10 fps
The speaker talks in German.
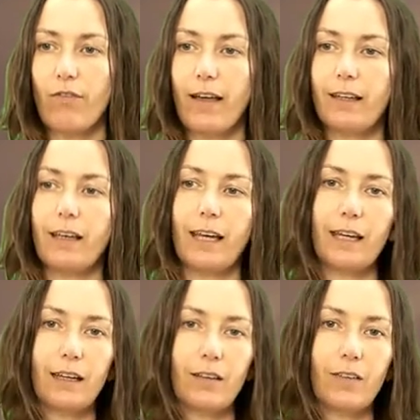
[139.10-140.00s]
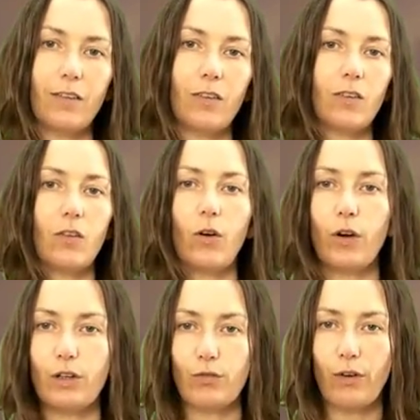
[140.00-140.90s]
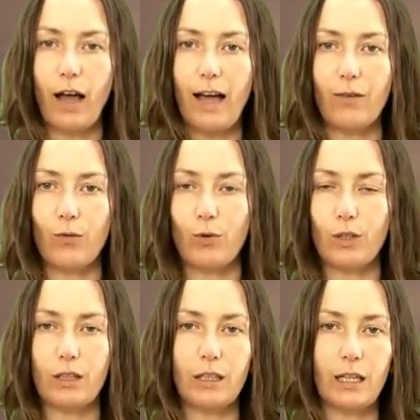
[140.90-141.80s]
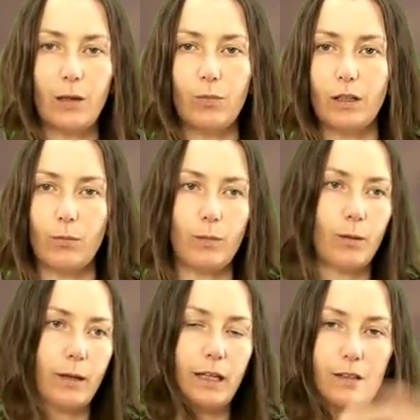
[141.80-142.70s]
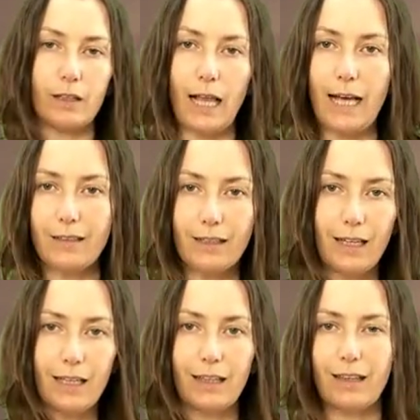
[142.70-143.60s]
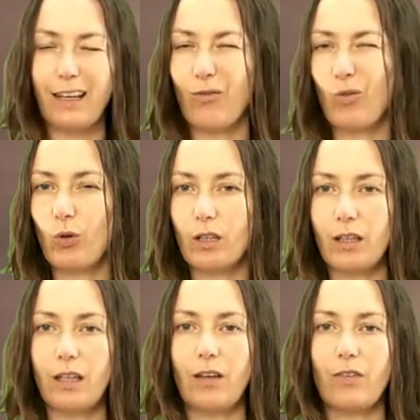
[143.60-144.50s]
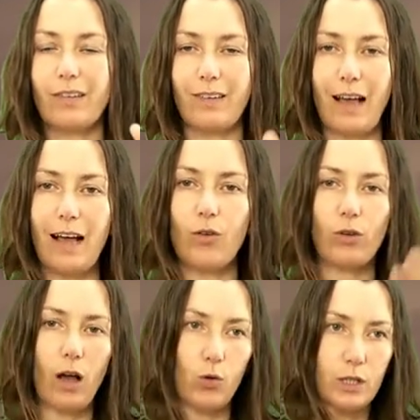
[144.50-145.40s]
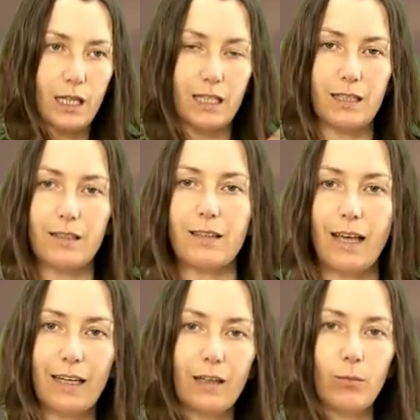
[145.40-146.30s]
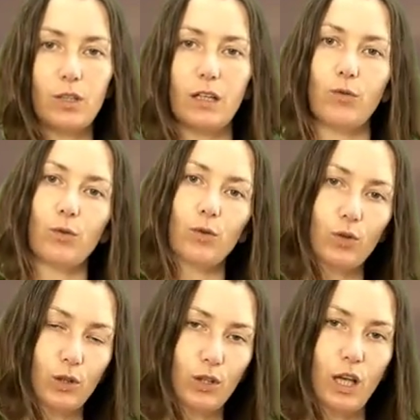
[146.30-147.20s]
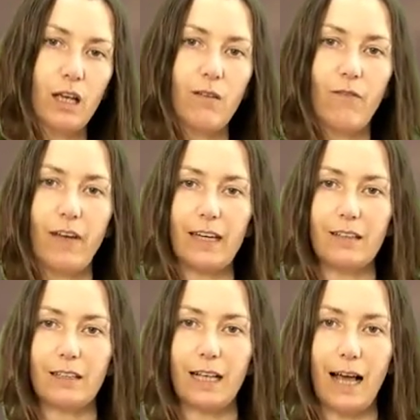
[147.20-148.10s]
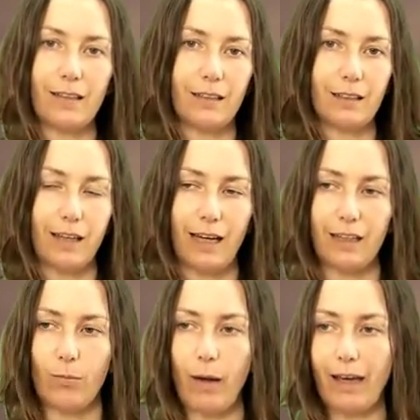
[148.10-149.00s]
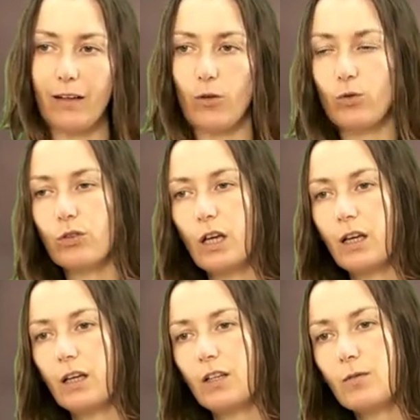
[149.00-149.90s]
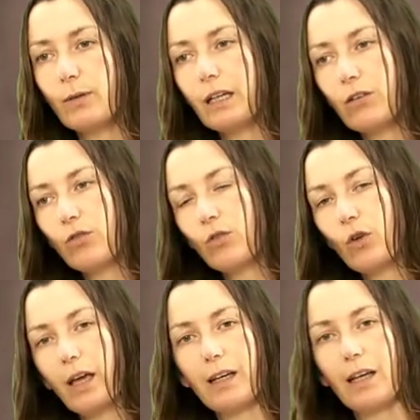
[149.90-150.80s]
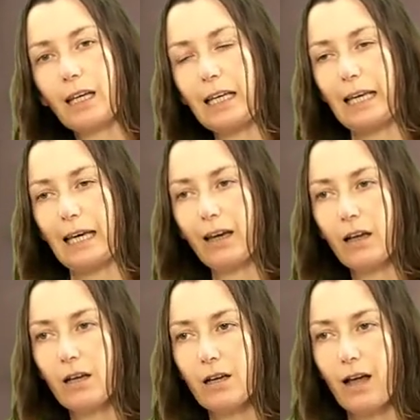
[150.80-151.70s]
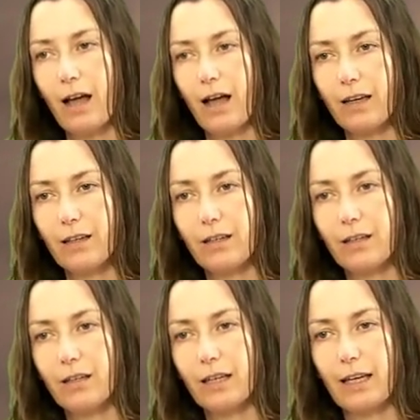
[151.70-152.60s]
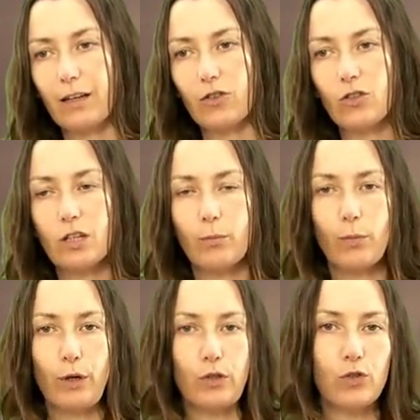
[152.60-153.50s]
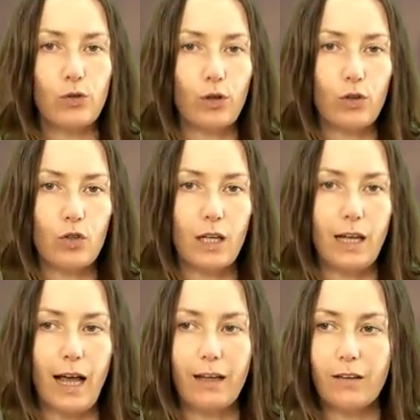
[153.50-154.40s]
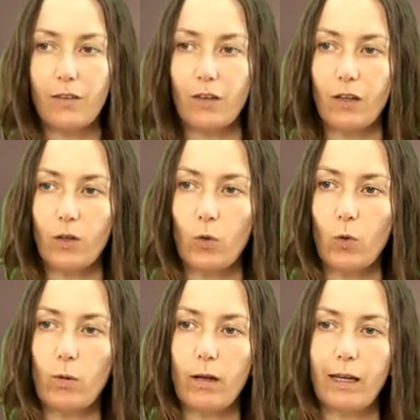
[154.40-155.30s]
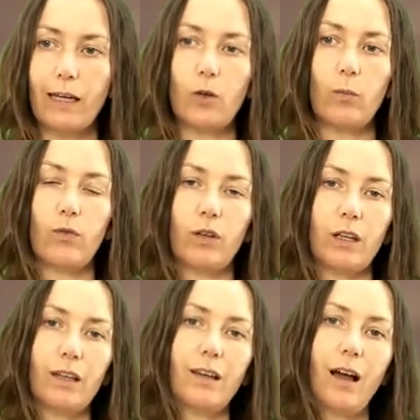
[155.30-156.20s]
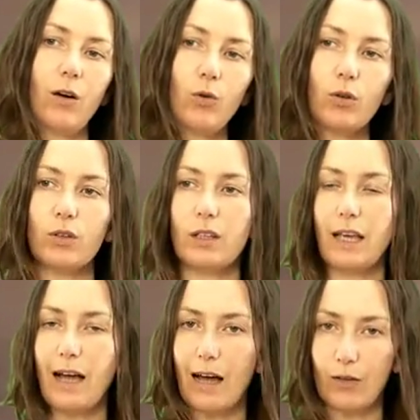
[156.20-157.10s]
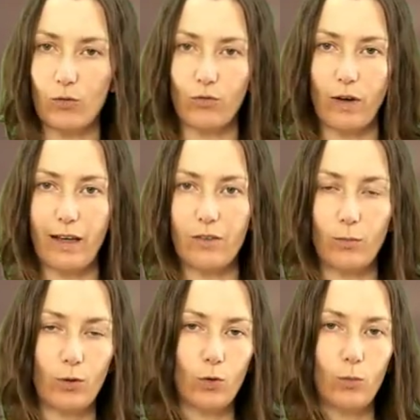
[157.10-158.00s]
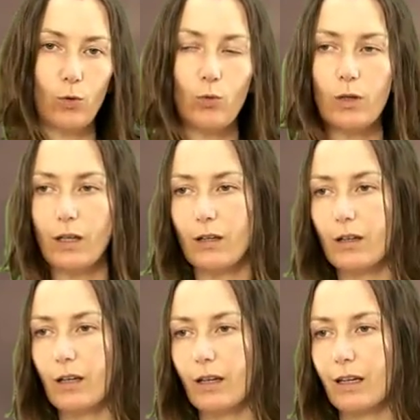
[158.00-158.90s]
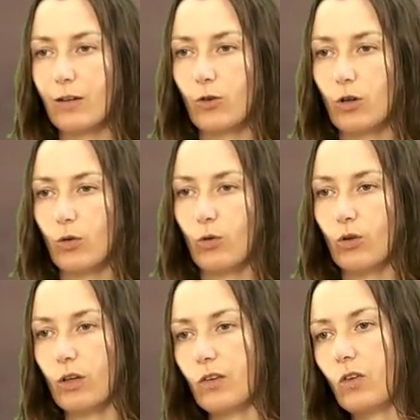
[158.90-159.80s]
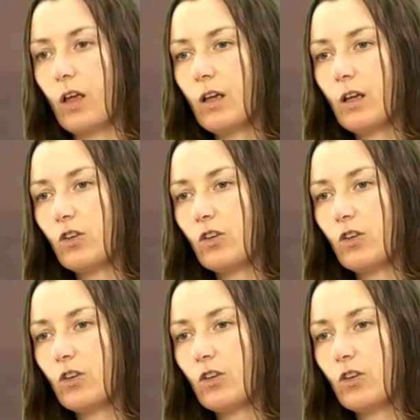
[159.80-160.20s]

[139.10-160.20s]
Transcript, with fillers: wenn ich jetzt euch fragen würde, gebt ihr mir mal das Glas da hinten, dann würde ich etwas sagen und auch dahin zeigen, damit ihr wüsstet, welches Glas ich denn eigentlich meine. Und inspiriert von so einer Idee hat der Richard Bolt schon 1980 überlegt, ob wir nicht auch in der Art und Weise mit Computern interagieren können. Und das